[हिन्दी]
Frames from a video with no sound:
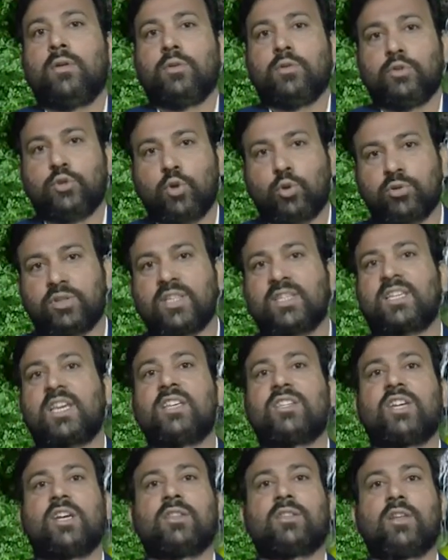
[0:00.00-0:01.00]
ज्योतिष के
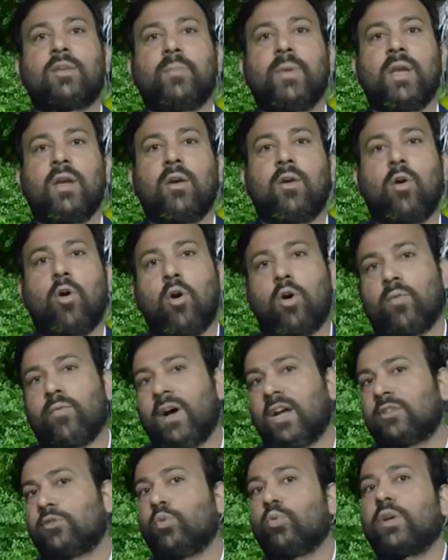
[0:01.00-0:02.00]
क्षेत्र में और
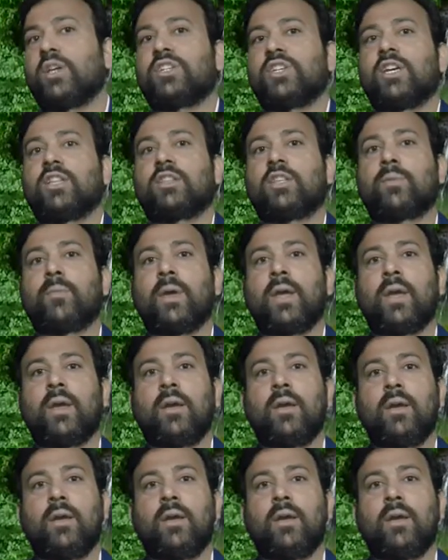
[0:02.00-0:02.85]
वास्तु के क्षेत्र में